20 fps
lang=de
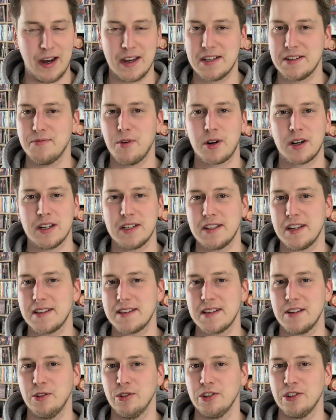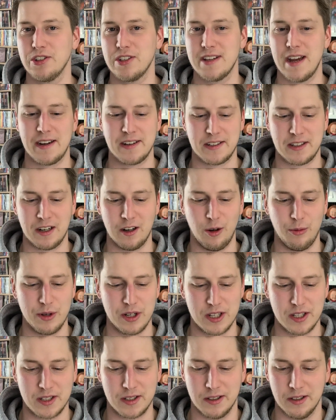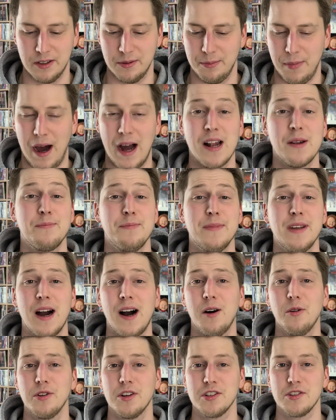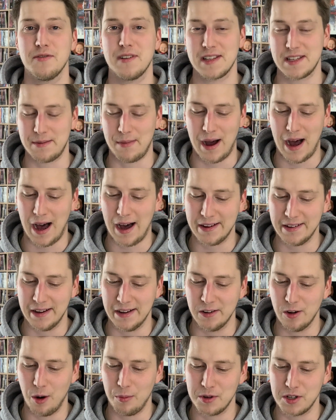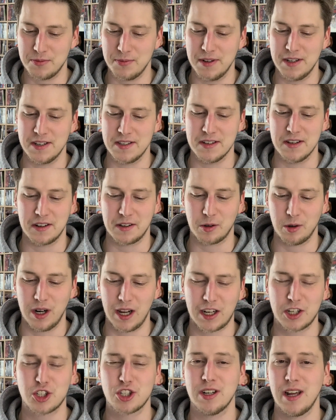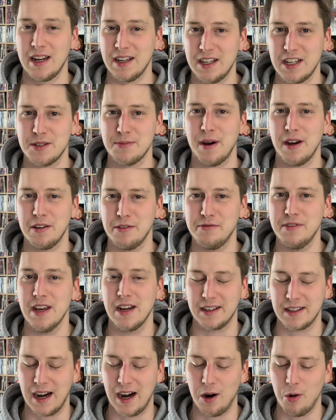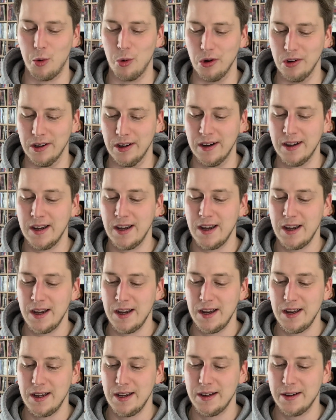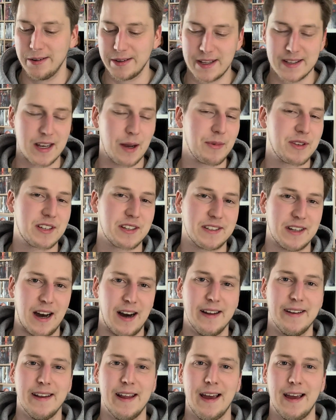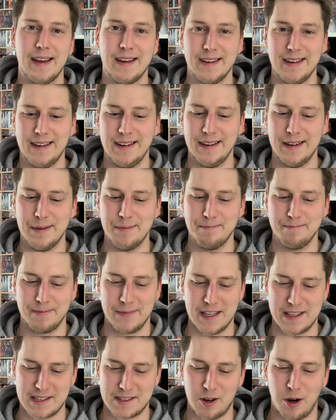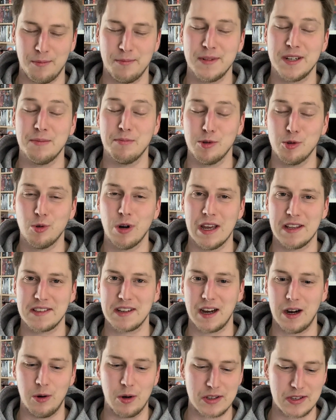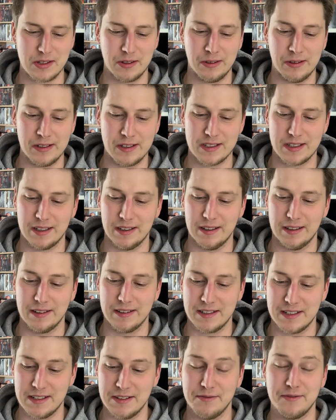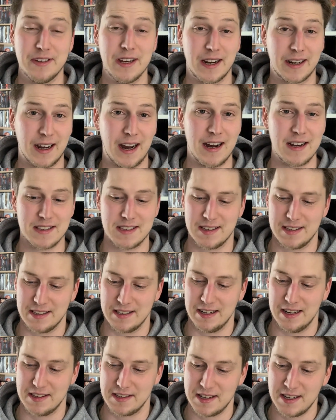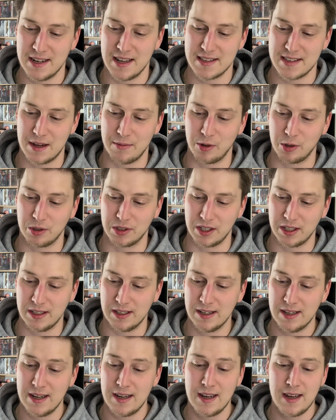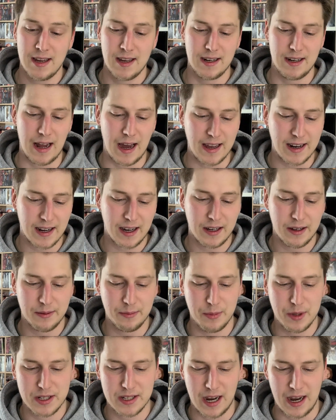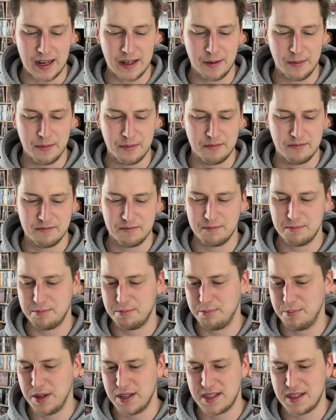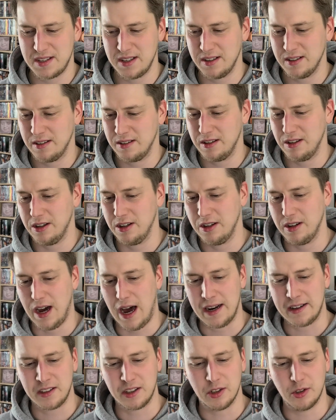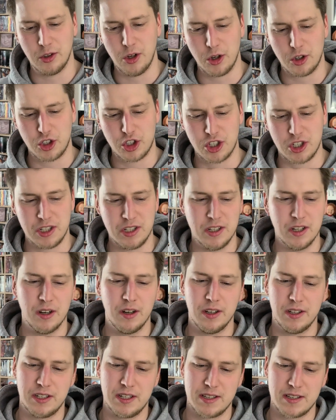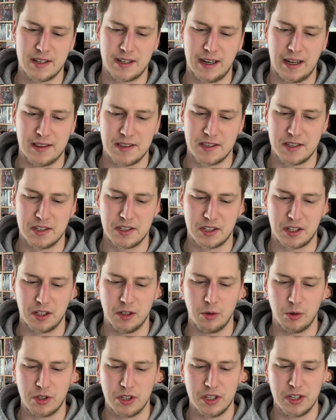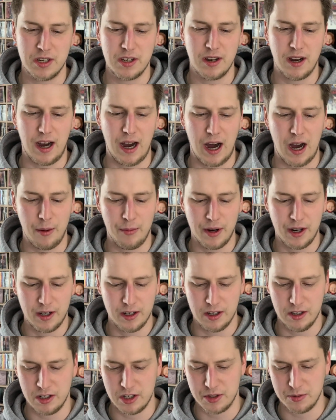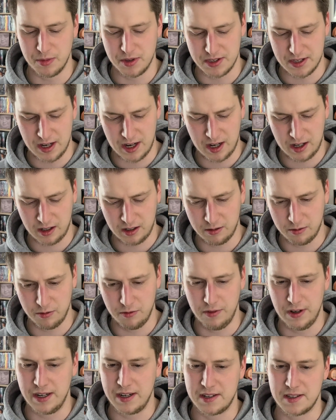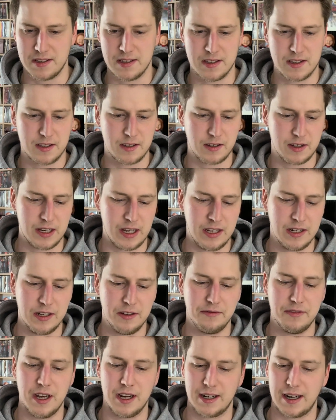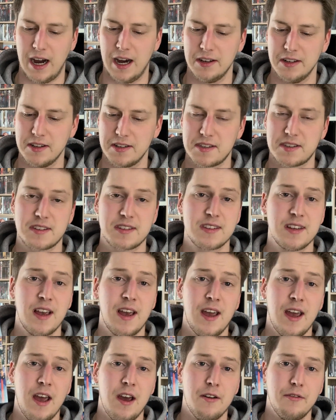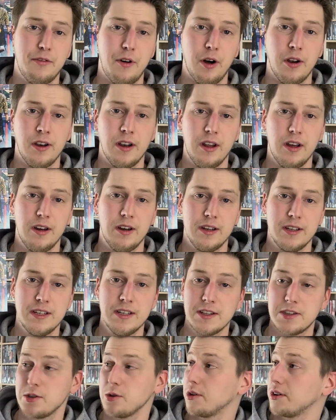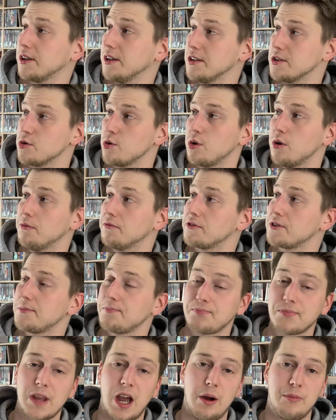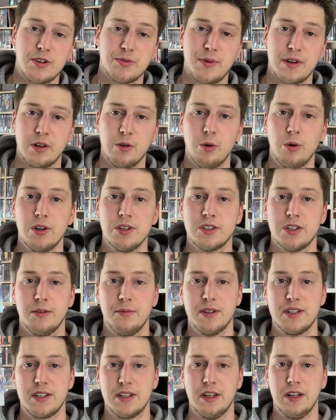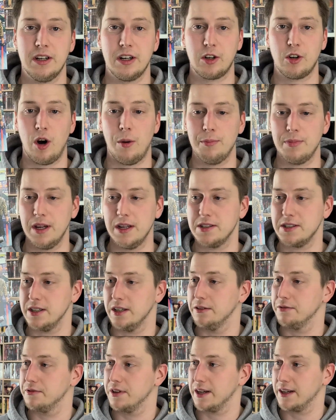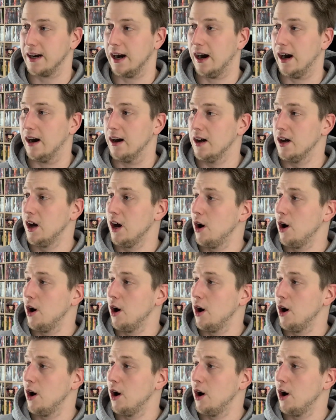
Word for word: war ich wirklich jetzt um, ähm, seit, glaube ich, einem halben Jahr oder sowas am Hadern, ob ich mir diese Collection endlich mal in 4K hole. Und jetzt habe ich es getan. Ähm, jetzt kommen die Blu-rays raus und äh, die 4Ks sind jetzt in der Sammlung drin. Leider mit einem bisschen äh, angedutscht hier, diese ganze Trilogie. Aber äh, ich muss sagen, wenigstens gehen die 4K-Discs von äh, hier zurück in die Zukunft. Habe ich mir geholt, nämlich äh, komplett hier in 4K.